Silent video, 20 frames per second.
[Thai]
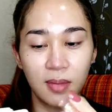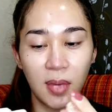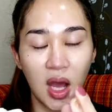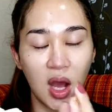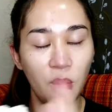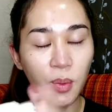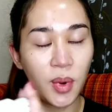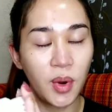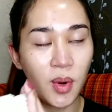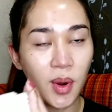
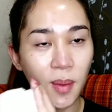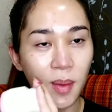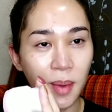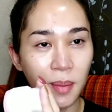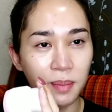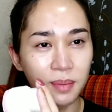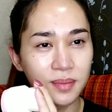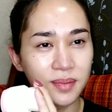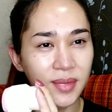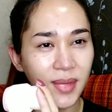เอาเป็นว่าแบ
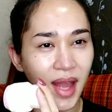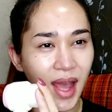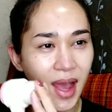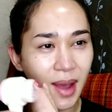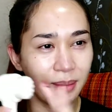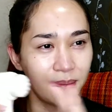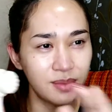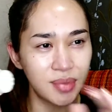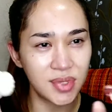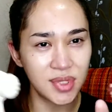บ
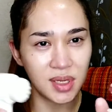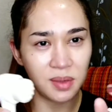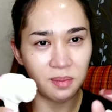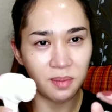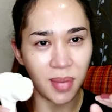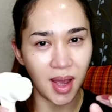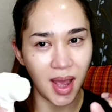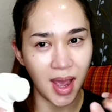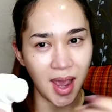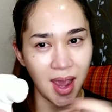น้ำซึม
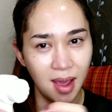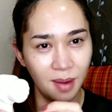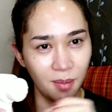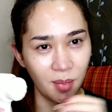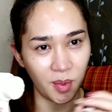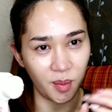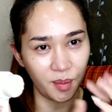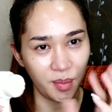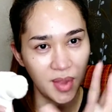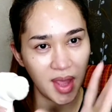ผ่าน
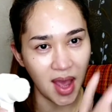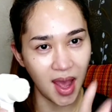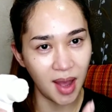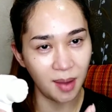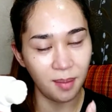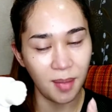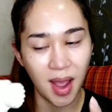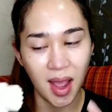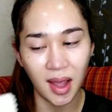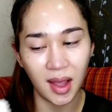แบบยาก
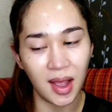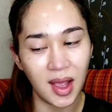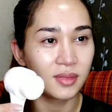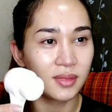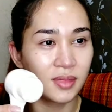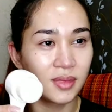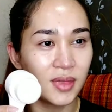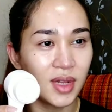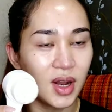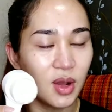มาก
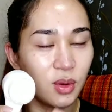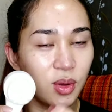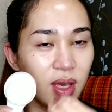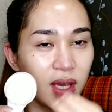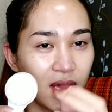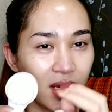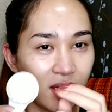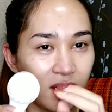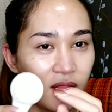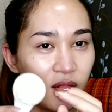เรา
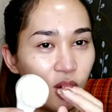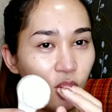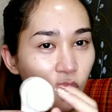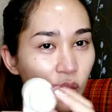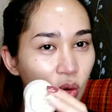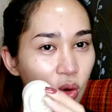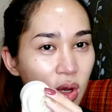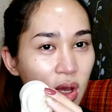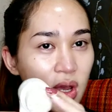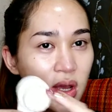คิดดู
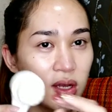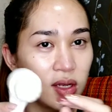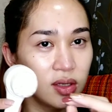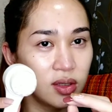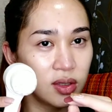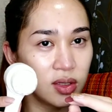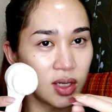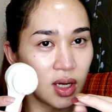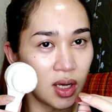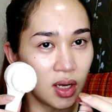
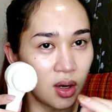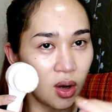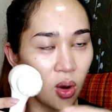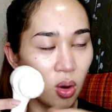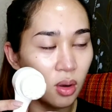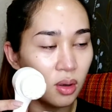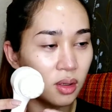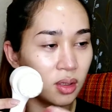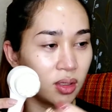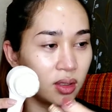เชื้อโร
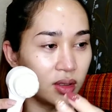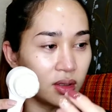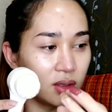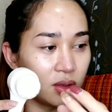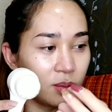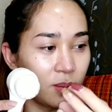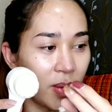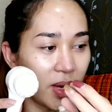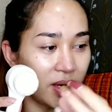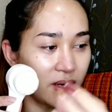คหรือ
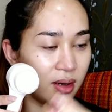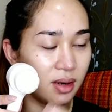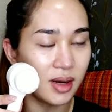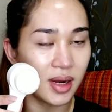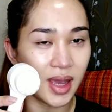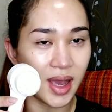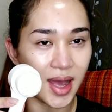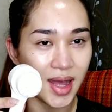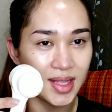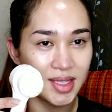แบคที
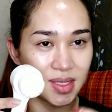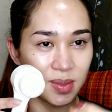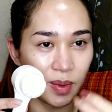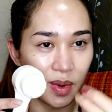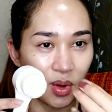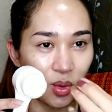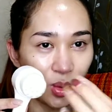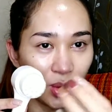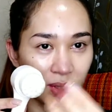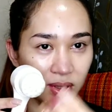เรียอาจจะไป
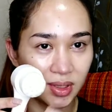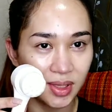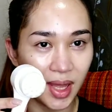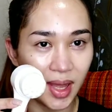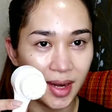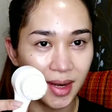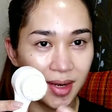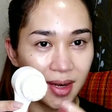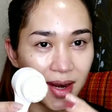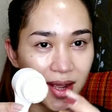อุด
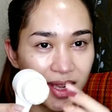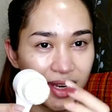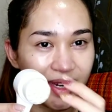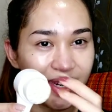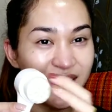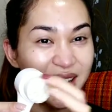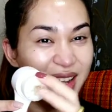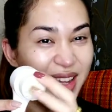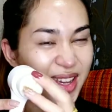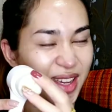ตันใน
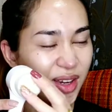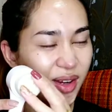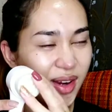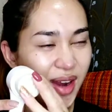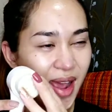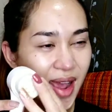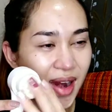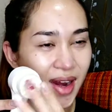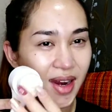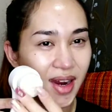นี้ก็
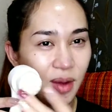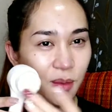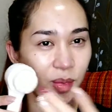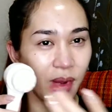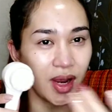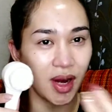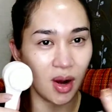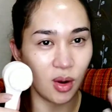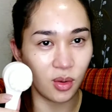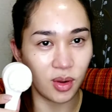ได้แล้วทำ
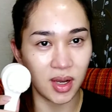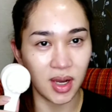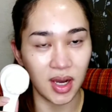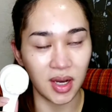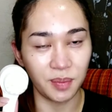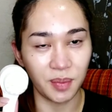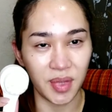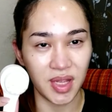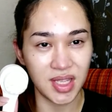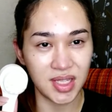ให้เราเกิ
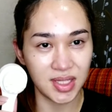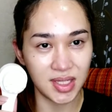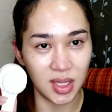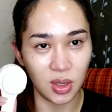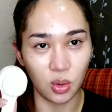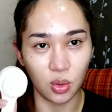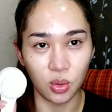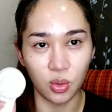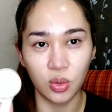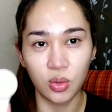ดเป็นสิ